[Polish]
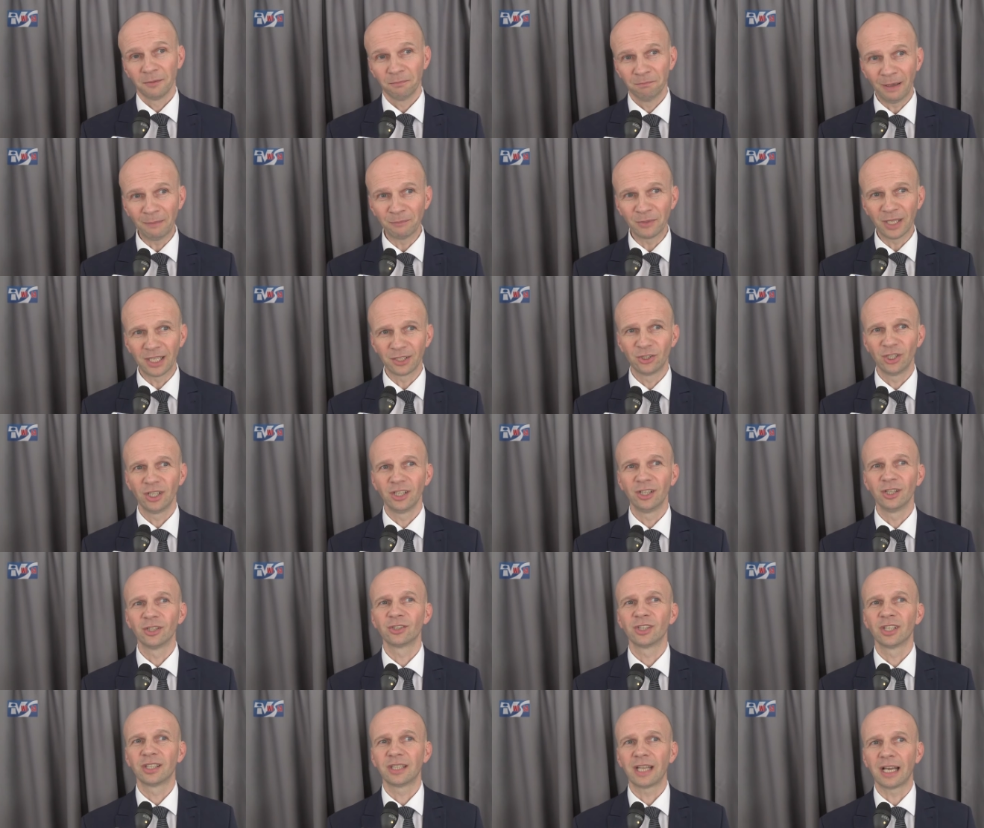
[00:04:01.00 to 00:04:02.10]
Mam
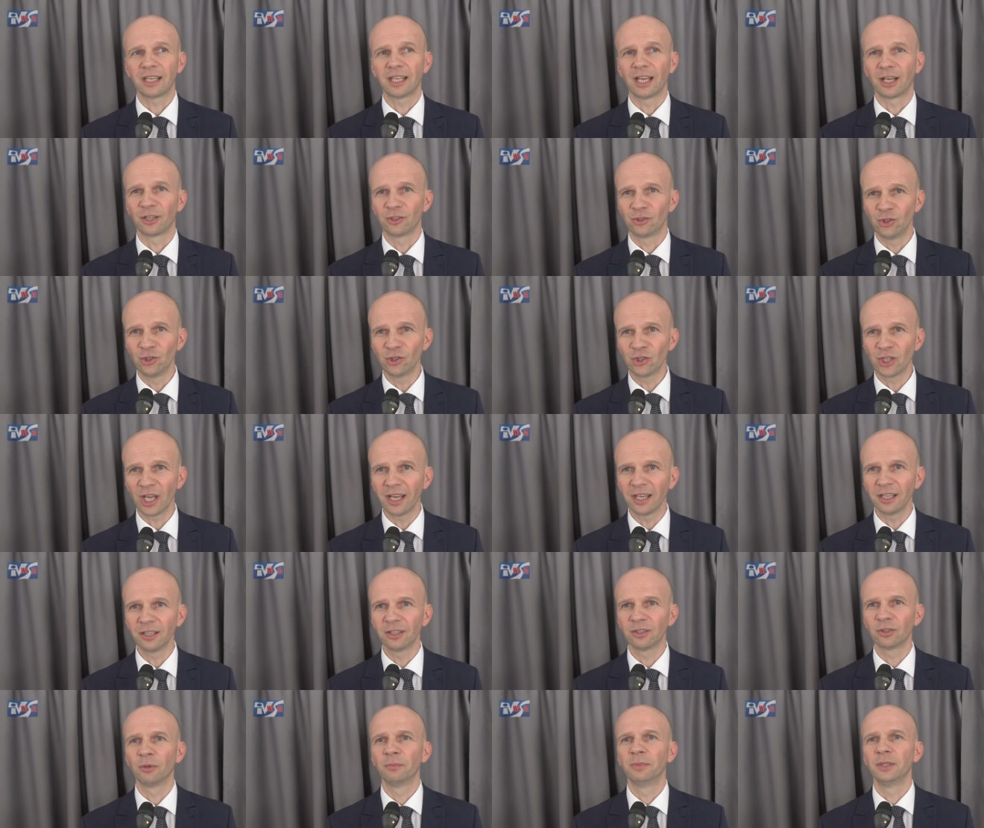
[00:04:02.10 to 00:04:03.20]
nadzieję, że tak jak
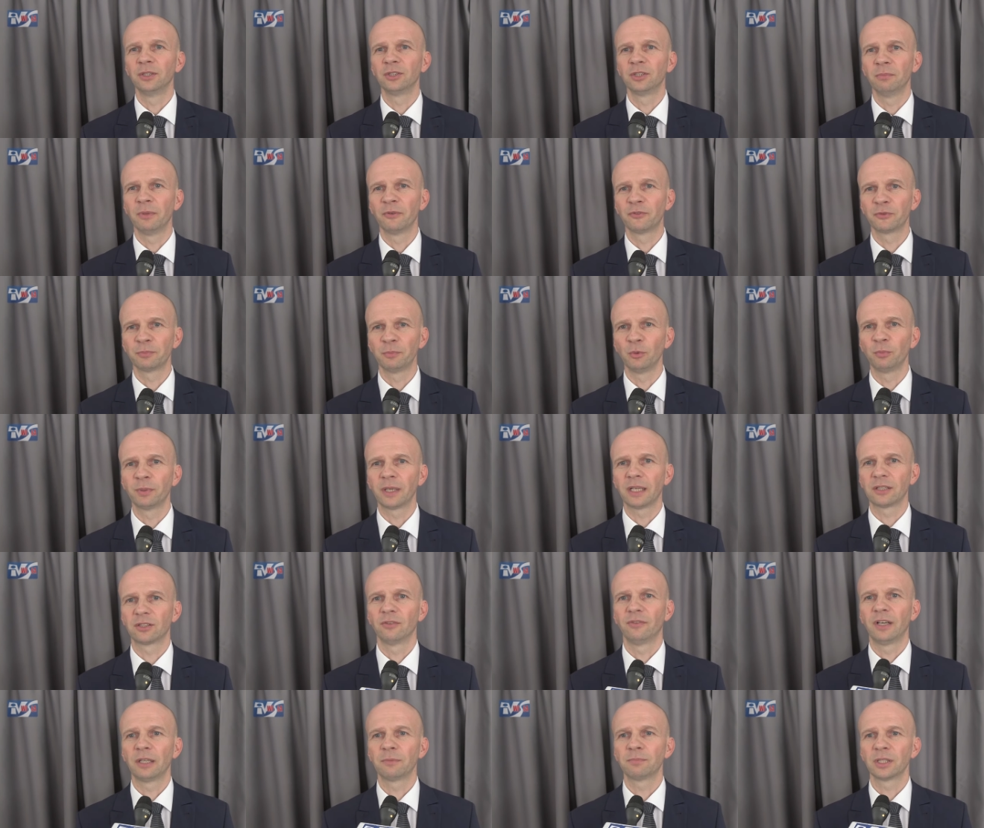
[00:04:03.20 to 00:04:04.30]
dzisiaj, to będziemy
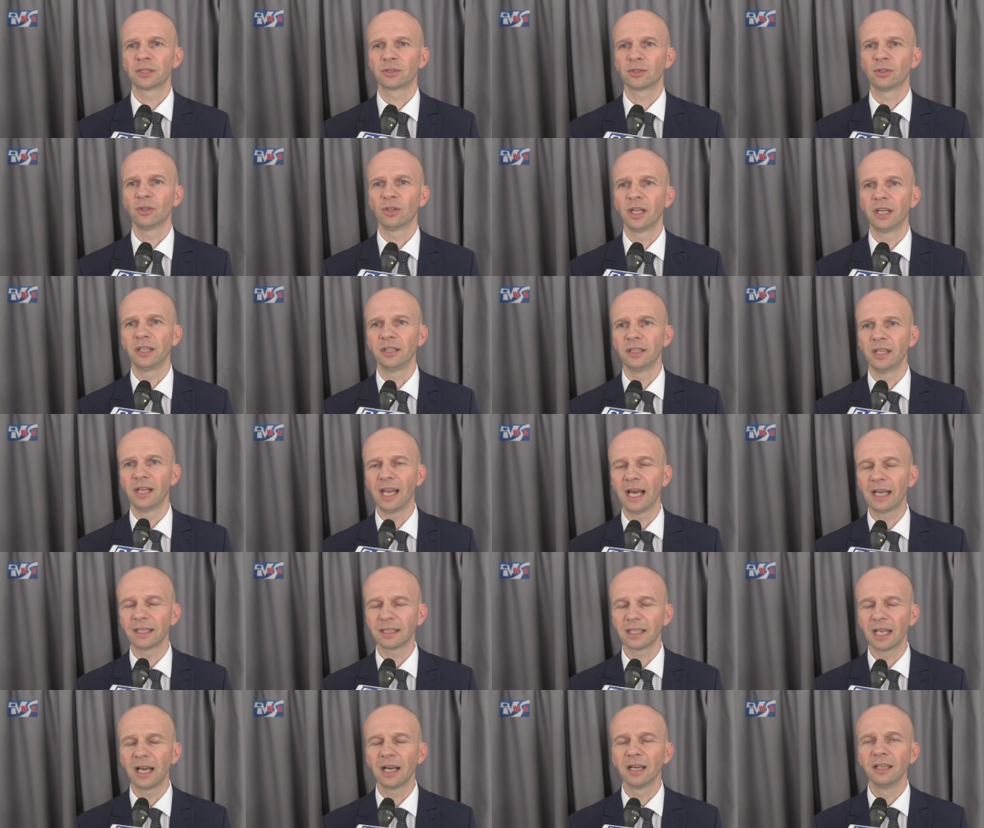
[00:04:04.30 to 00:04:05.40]
współpracować przez kolejne
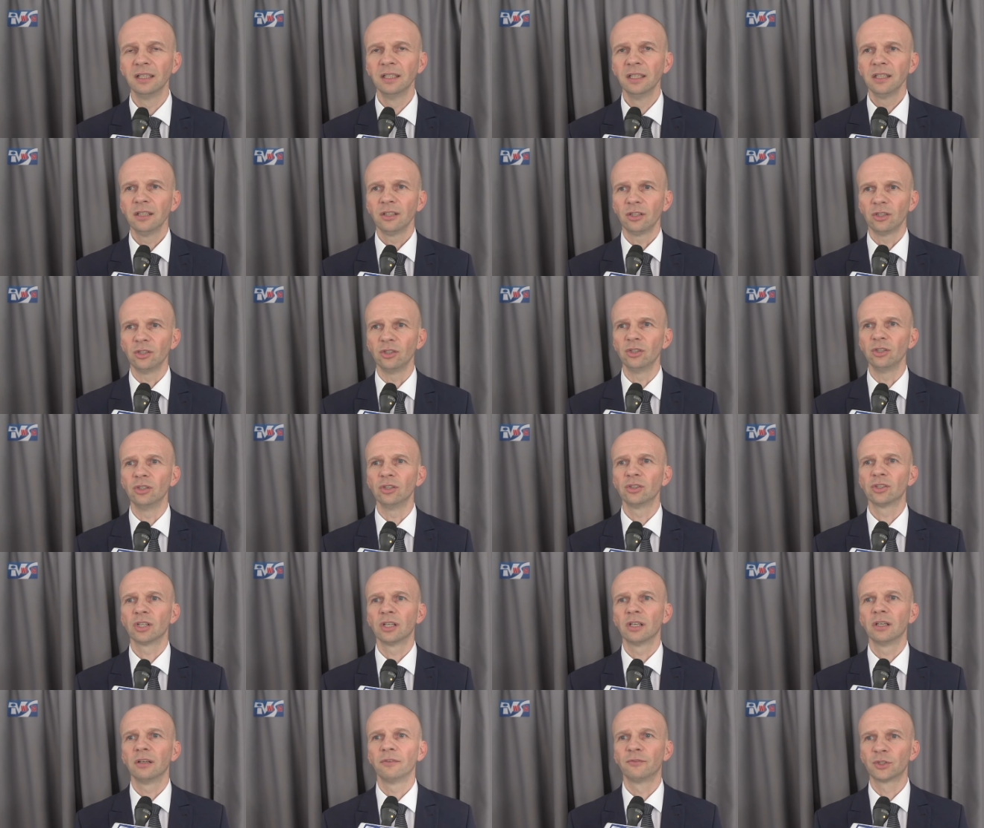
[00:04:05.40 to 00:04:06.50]
lata i
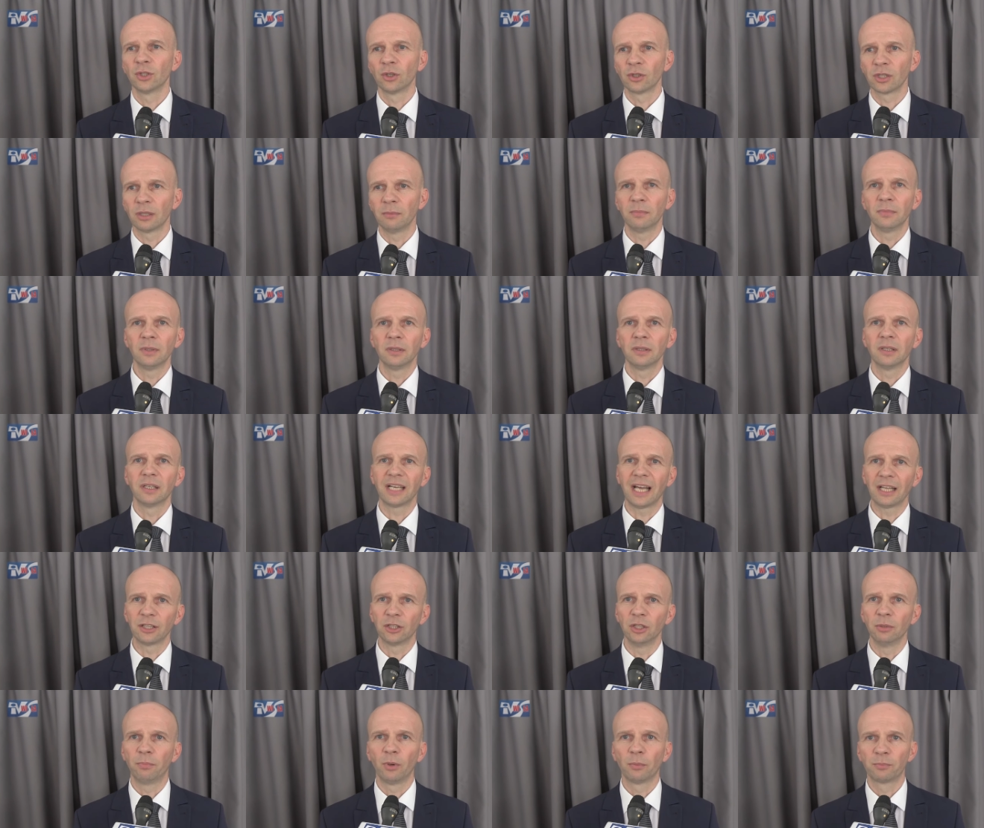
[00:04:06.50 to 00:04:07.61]
że wzorem
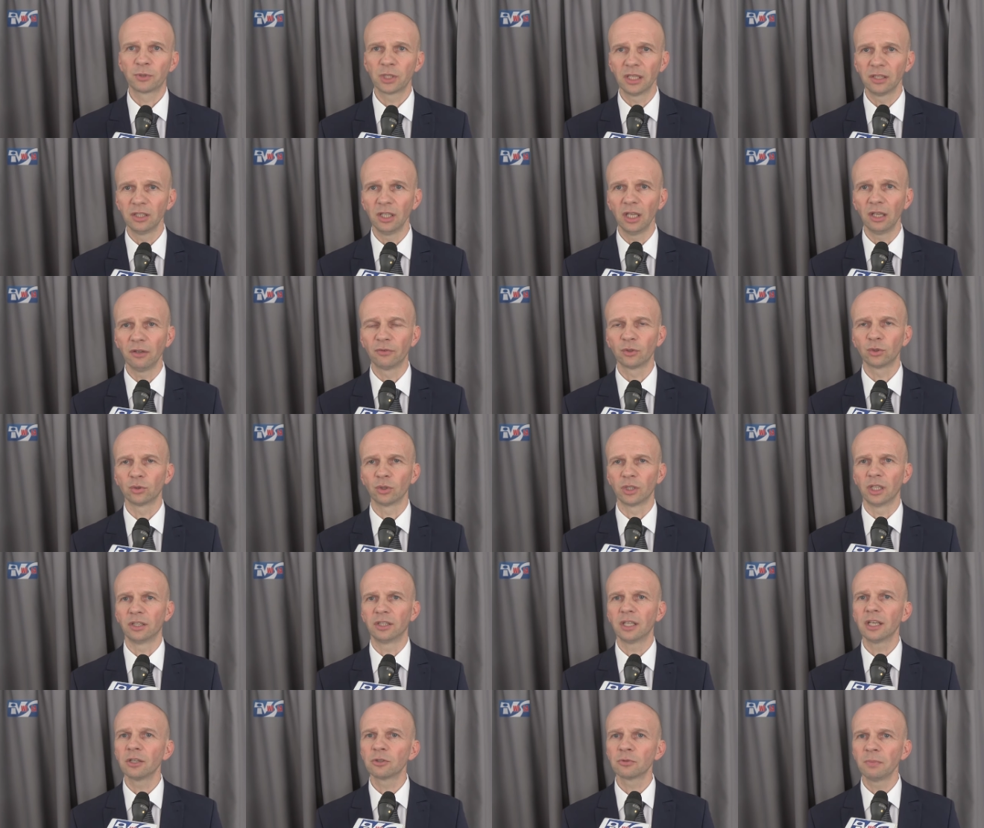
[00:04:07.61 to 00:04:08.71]
Rady poprzedniej, w
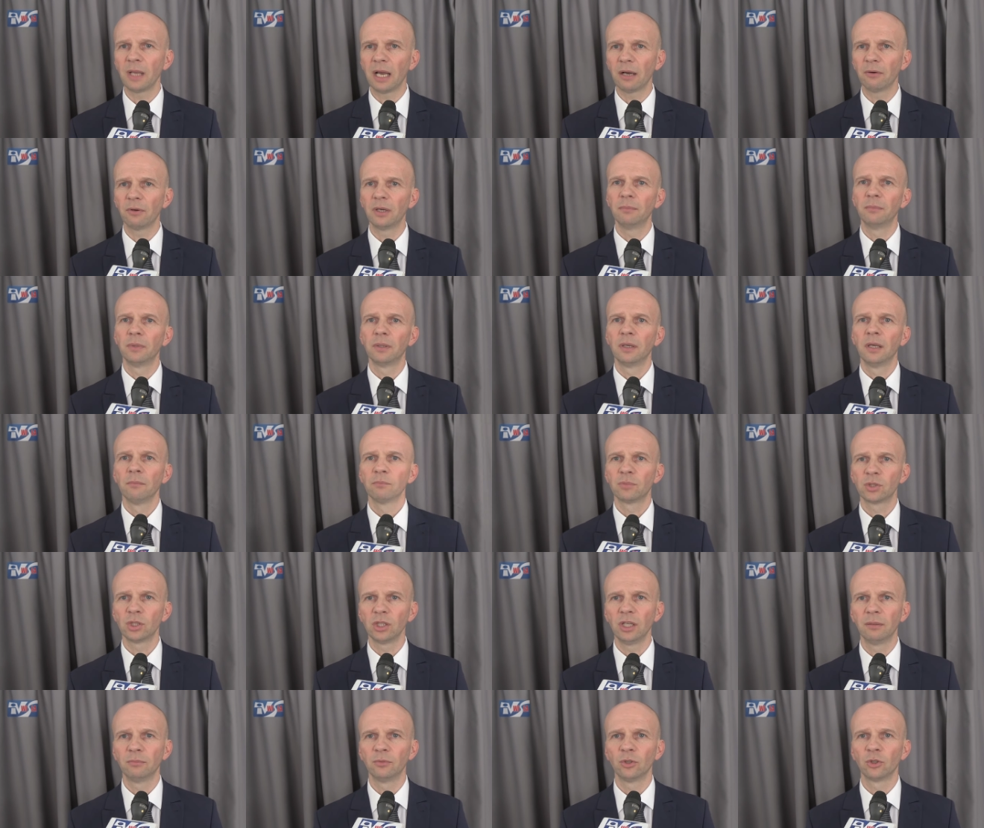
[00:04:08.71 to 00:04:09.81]
której też miałem
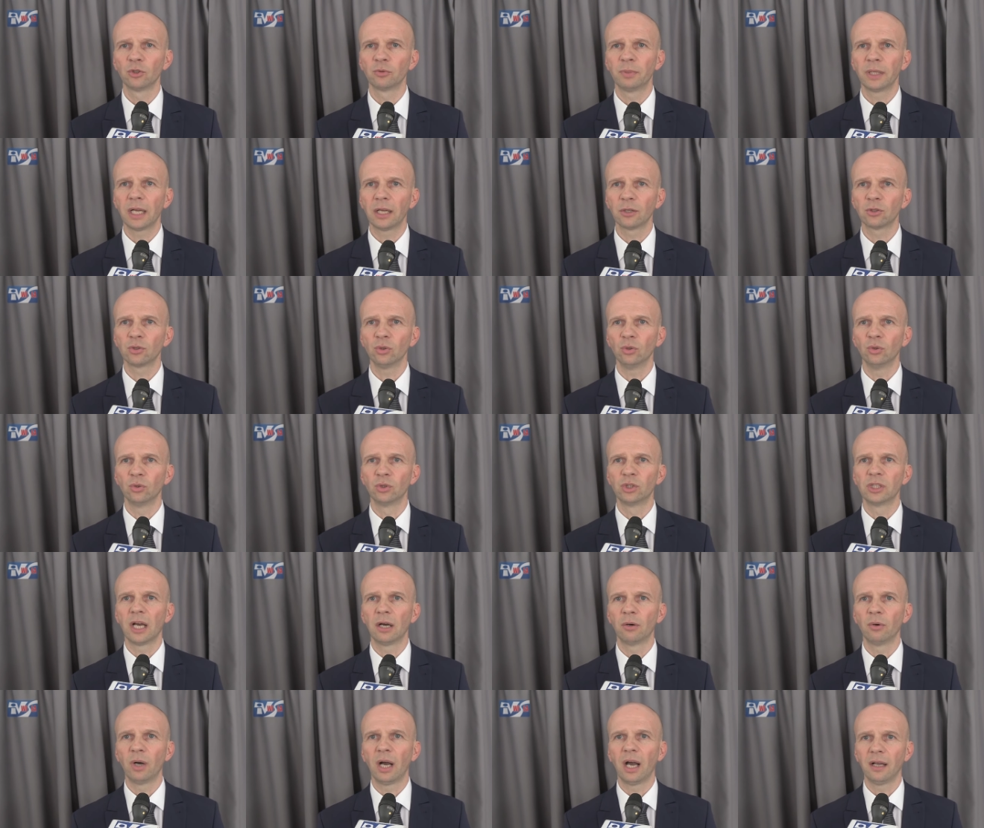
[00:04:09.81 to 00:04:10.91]
przyjemność brać
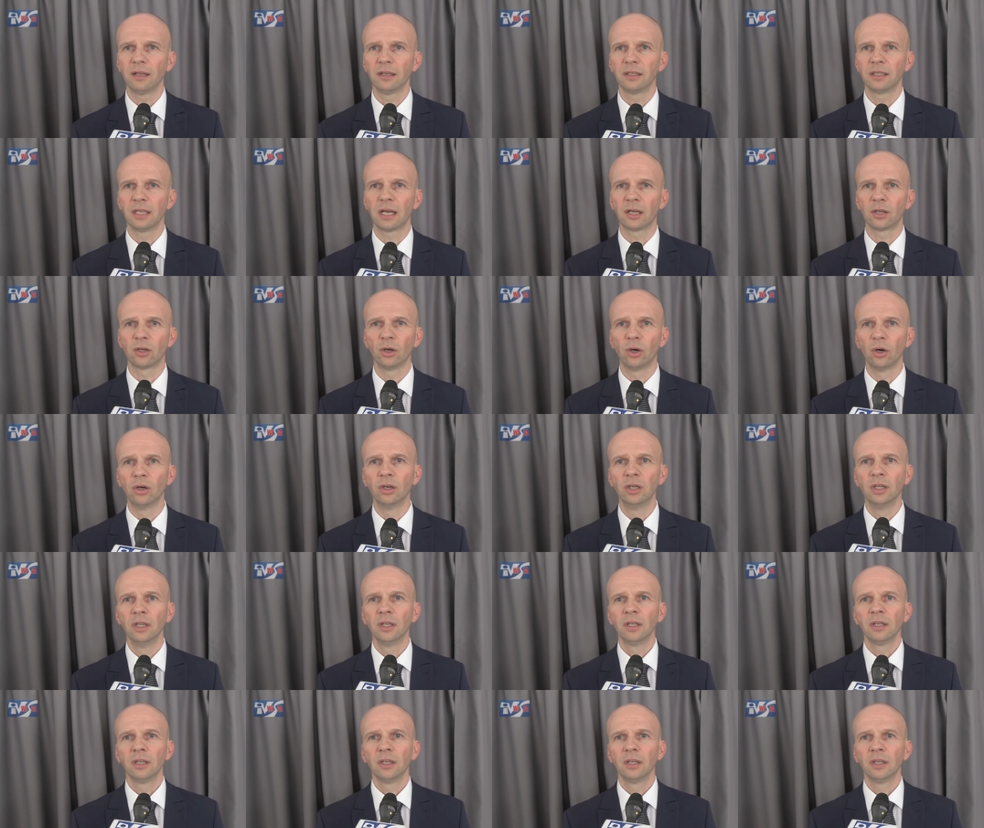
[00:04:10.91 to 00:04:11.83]
udział jako